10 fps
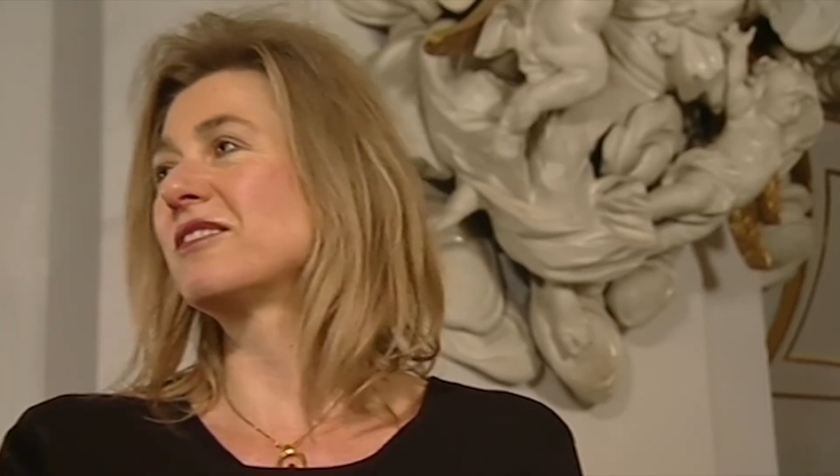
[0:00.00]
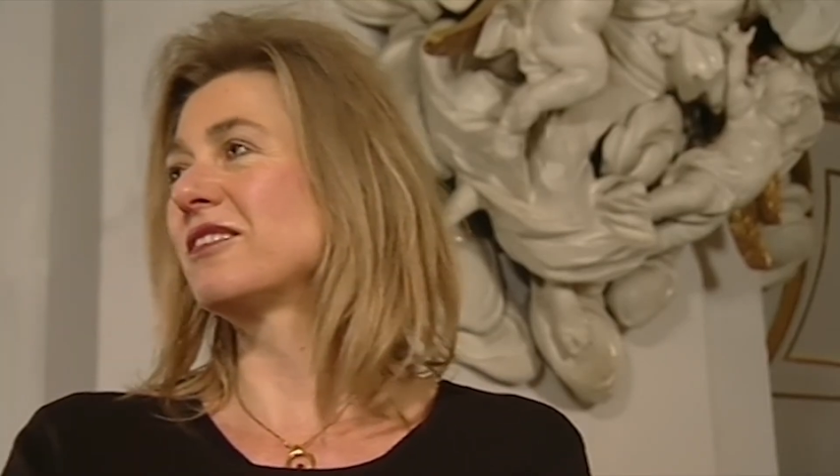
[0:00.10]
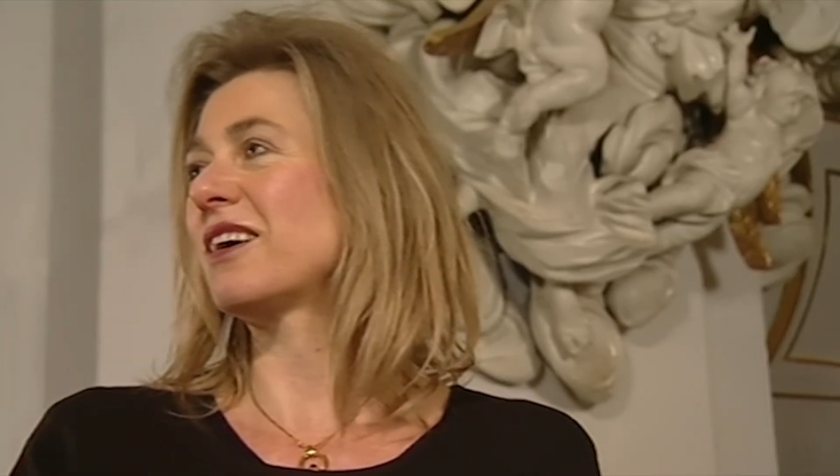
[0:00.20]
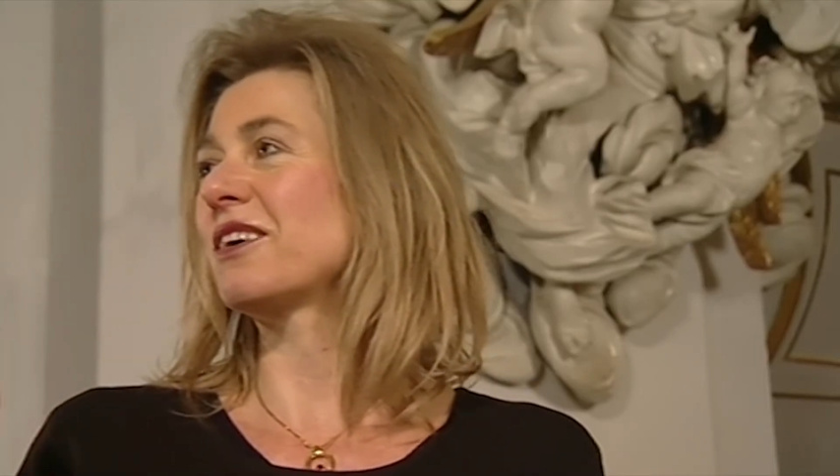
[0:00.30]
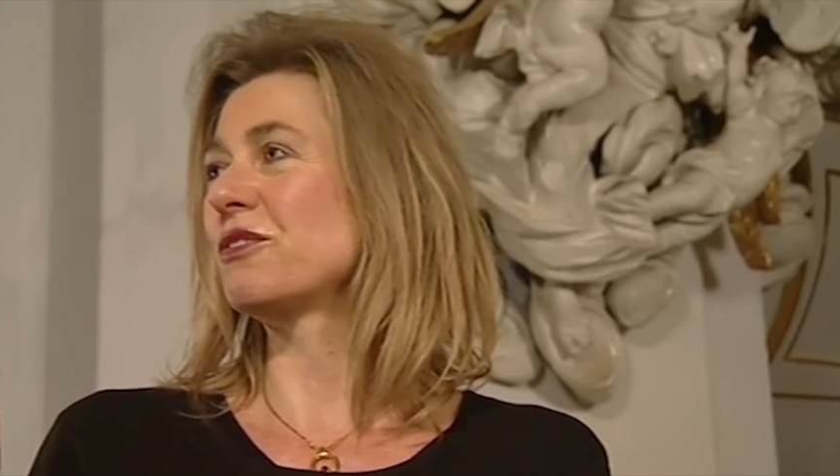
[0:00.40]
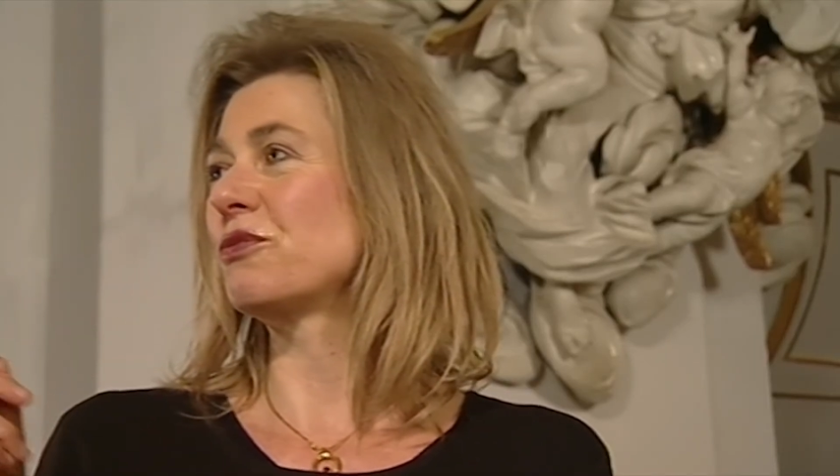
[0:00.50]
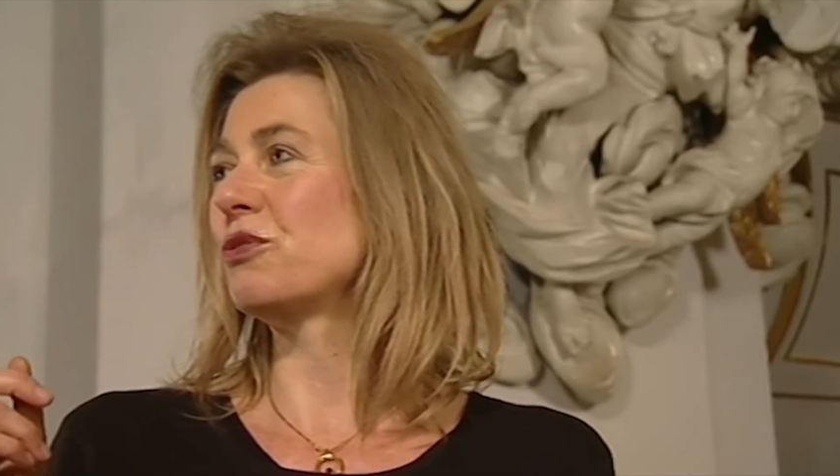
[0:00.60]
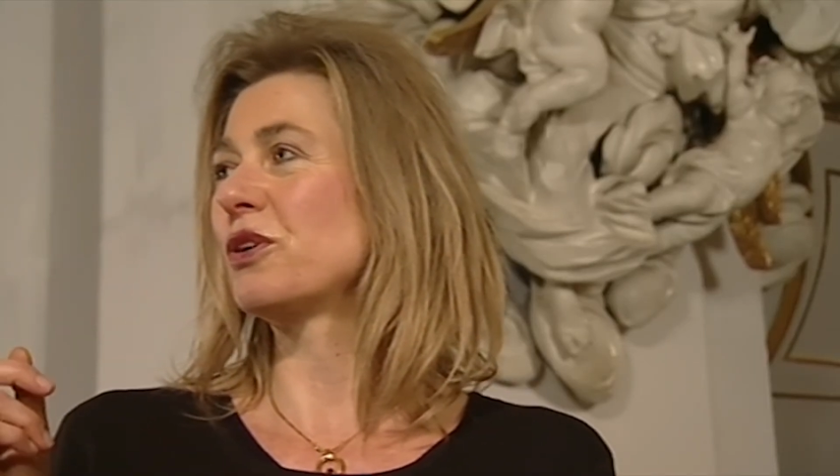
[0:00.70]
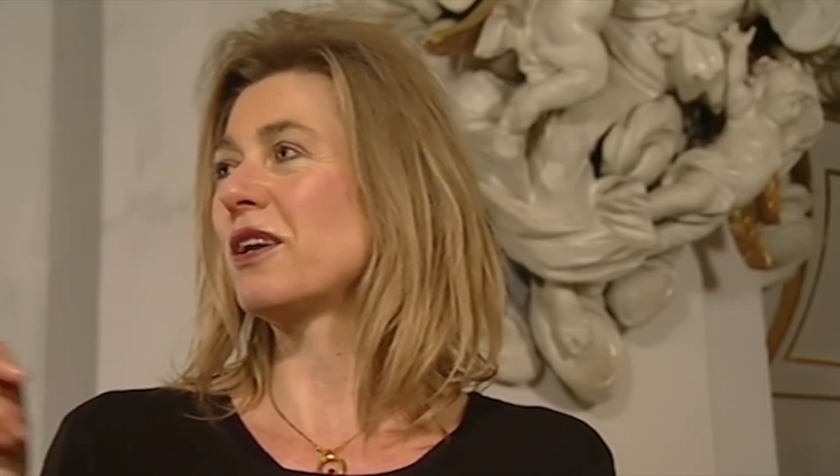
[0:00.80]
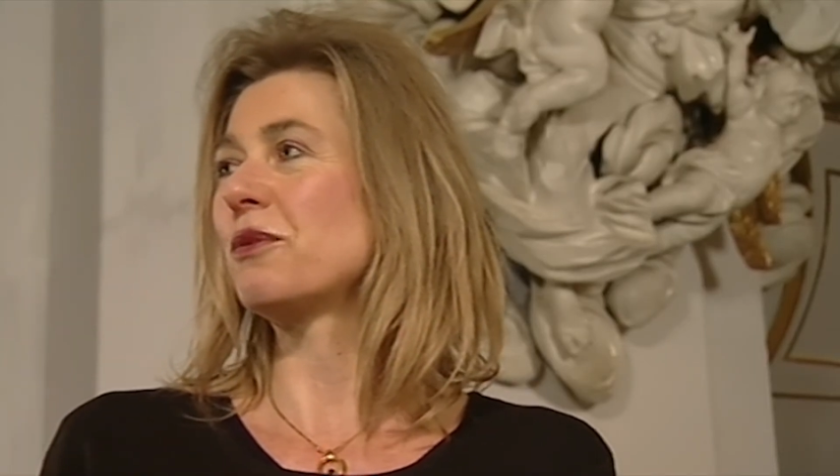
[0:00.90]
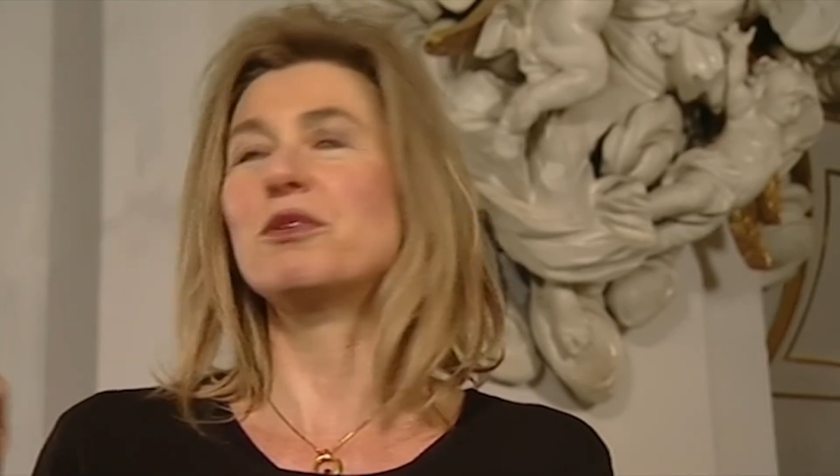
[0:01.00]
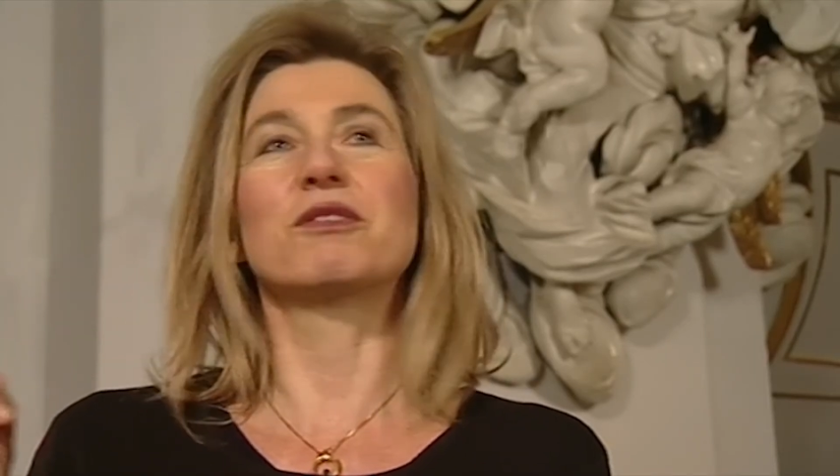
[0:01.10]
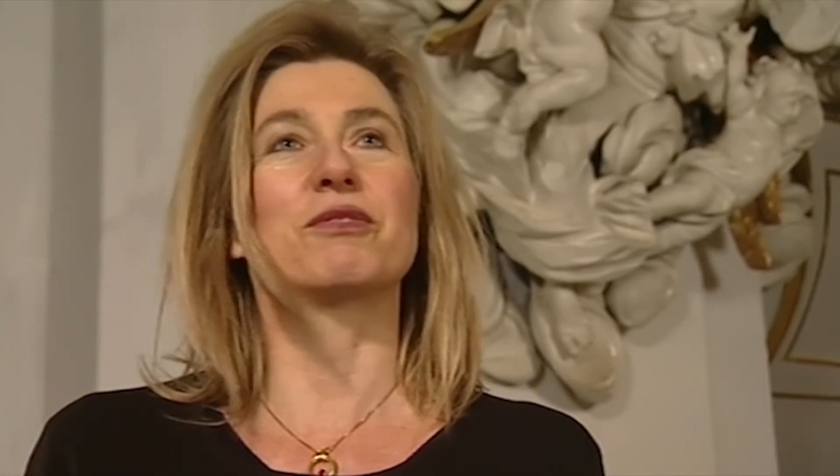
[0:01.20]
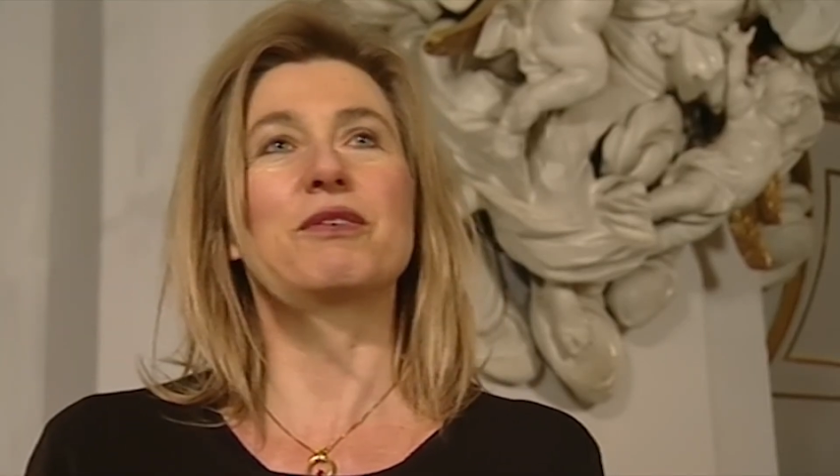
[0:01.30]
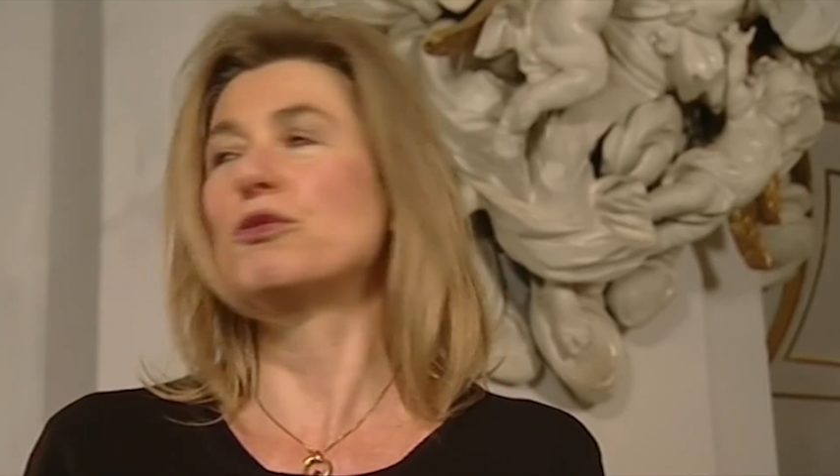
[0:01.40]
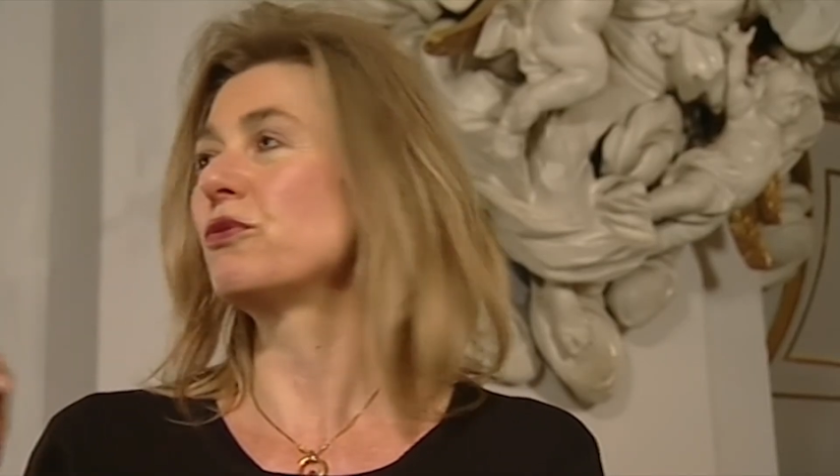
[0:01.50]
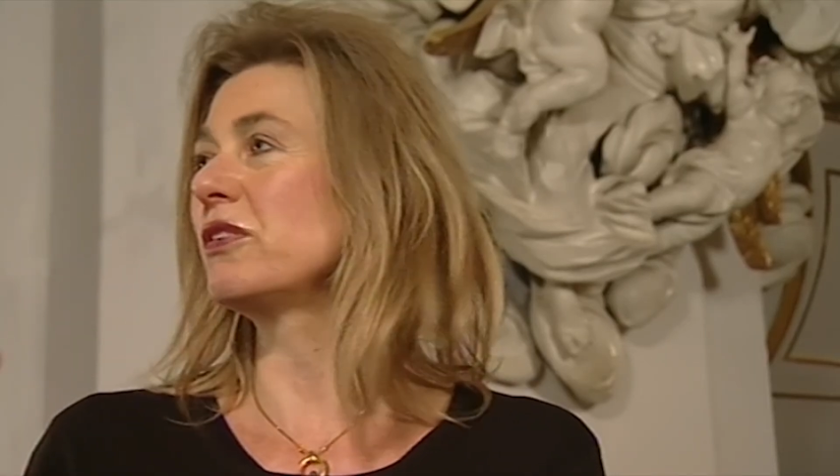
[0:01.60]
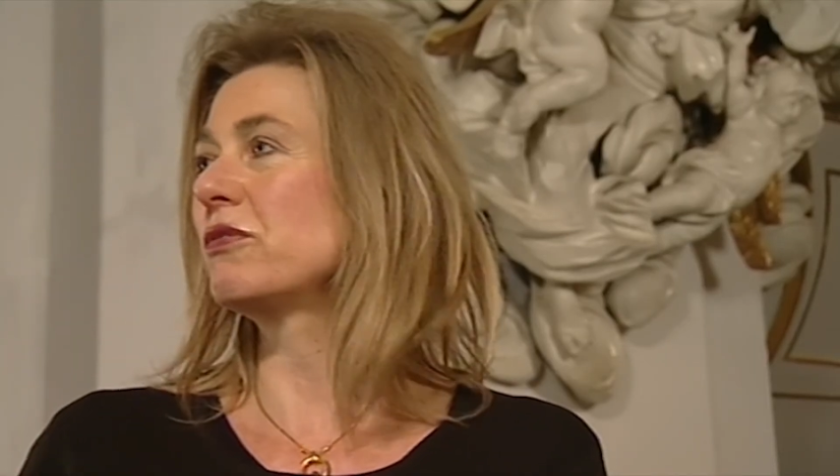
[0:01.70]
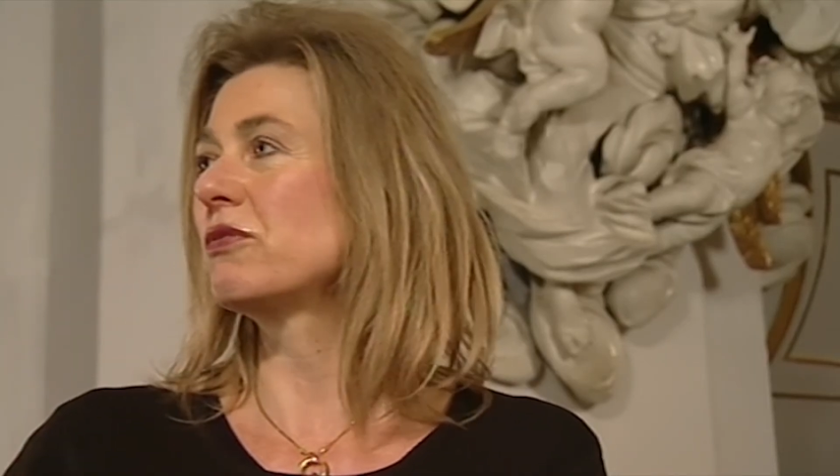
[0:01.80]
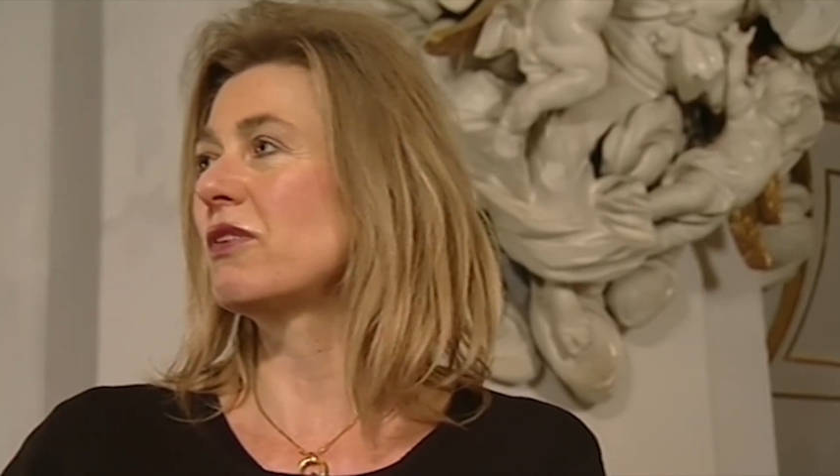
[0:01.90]
Sie sagte vorhin, glaube ich, es war für
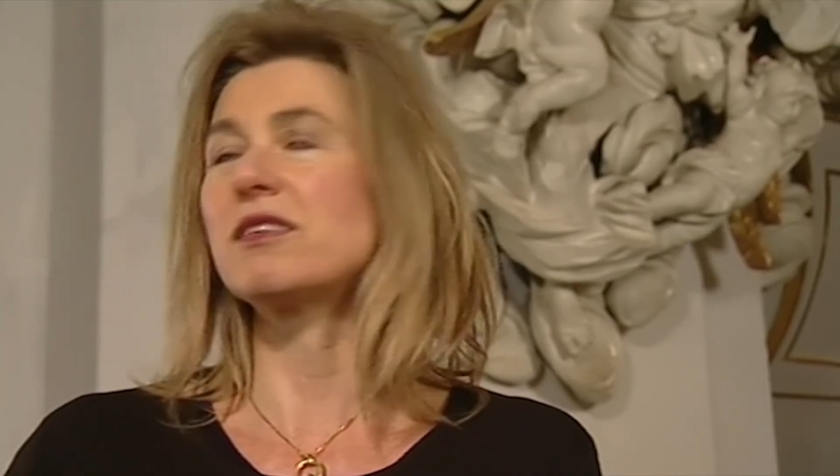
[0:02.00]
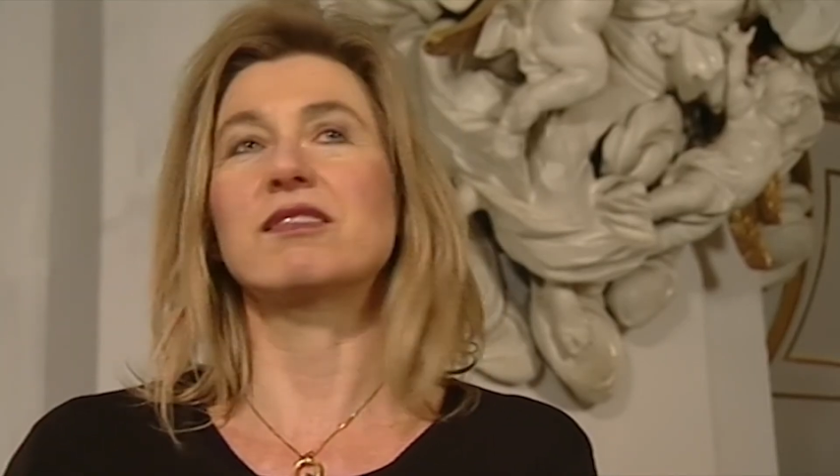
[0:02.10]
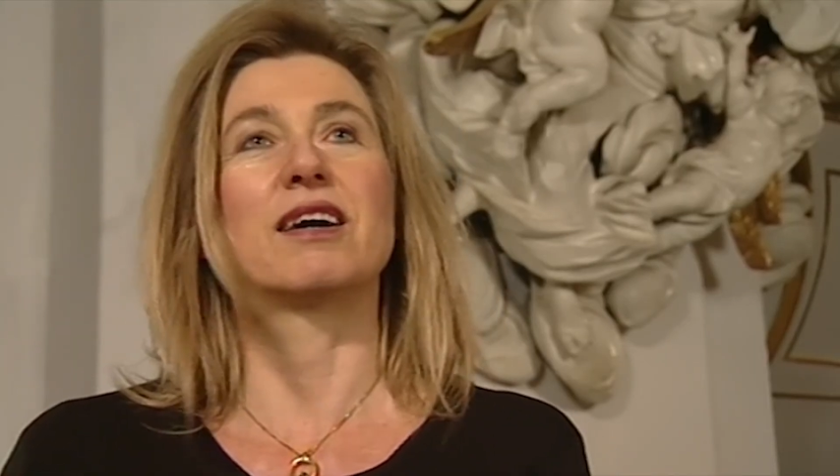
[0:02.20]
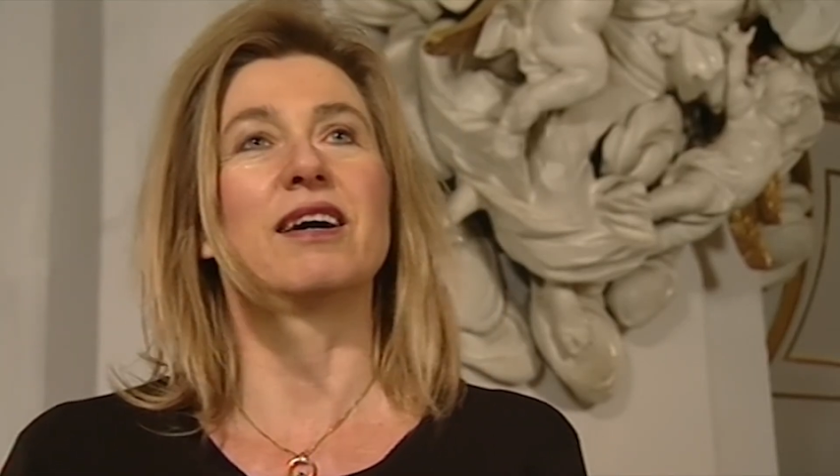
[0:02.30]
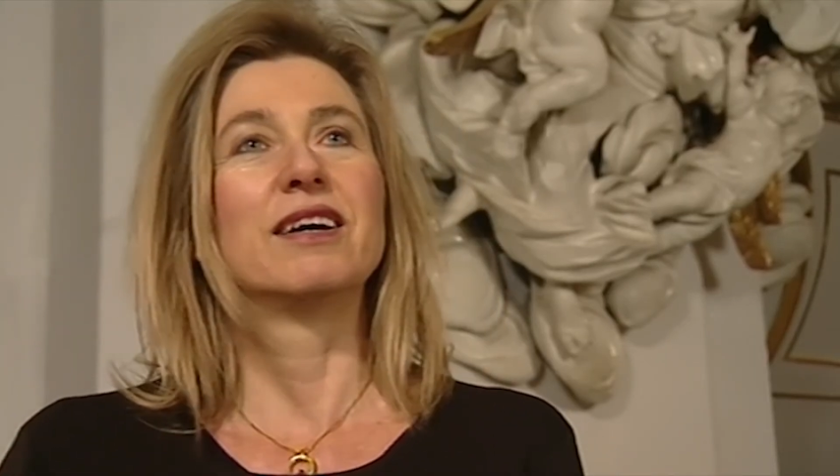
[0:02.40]
sie wie Wasser.